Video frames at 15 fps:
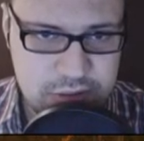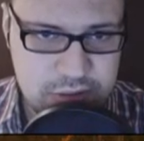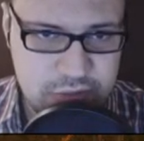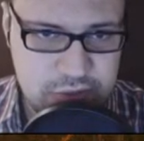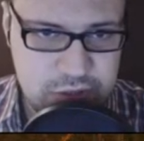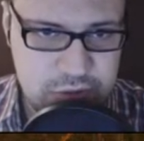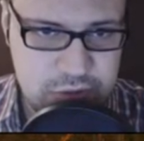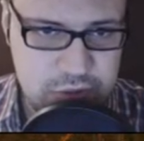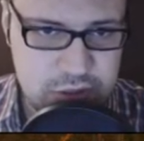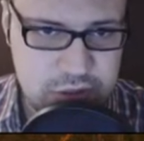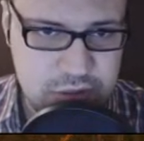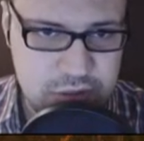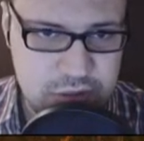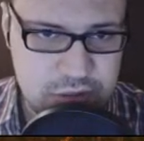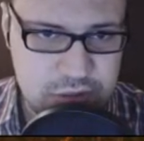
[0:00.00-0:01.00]
в
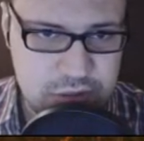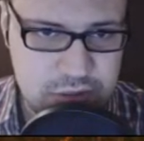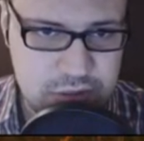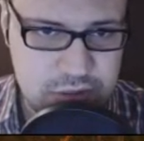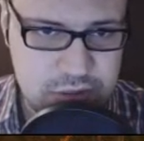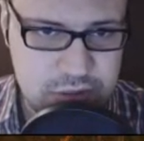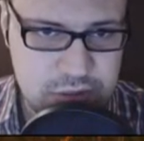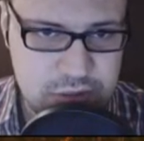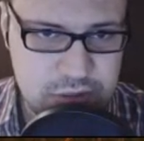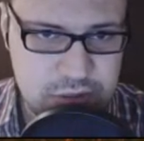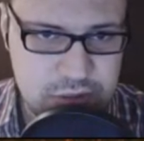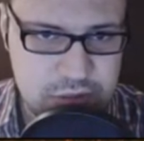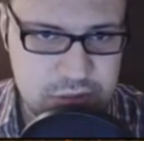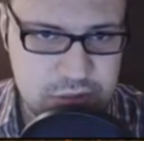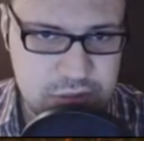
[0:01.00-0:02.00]
итоге
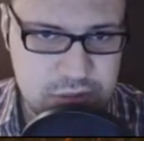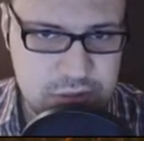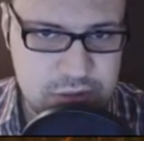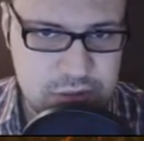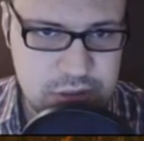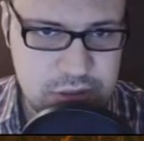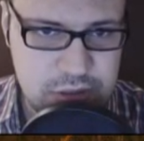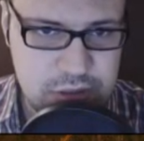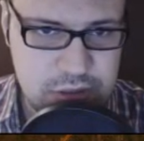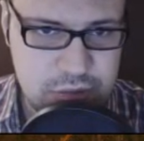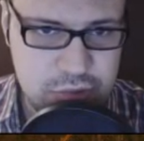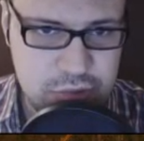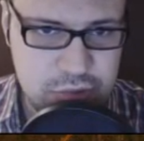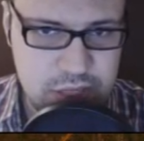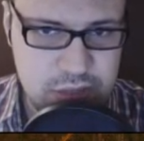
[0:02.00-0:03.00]

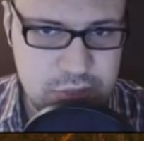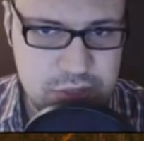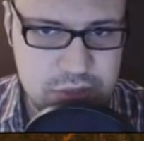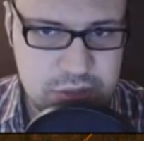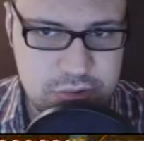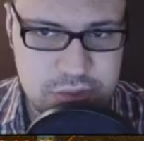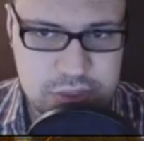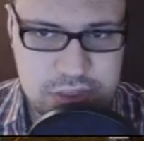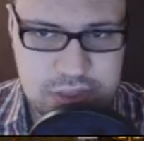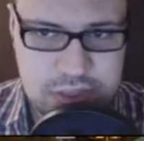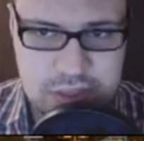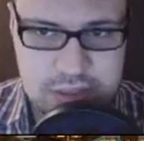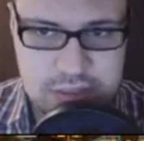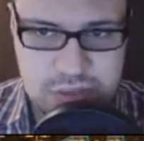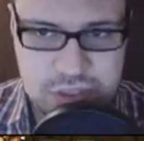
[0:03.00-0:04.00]
никуда не приходит?
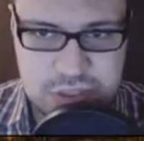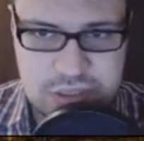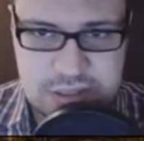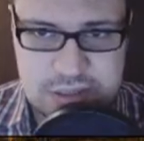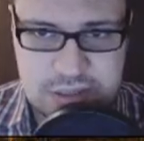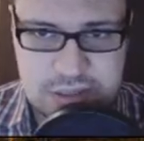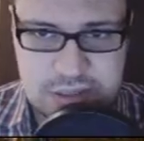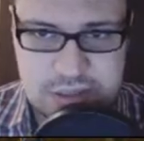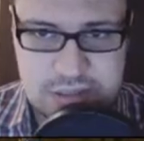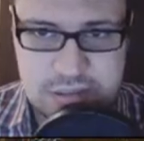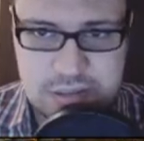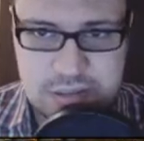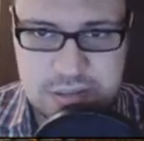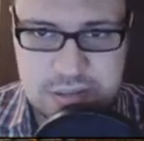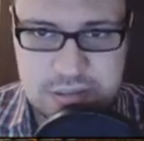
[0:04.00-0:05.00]
Как она вообще здесь оказалась?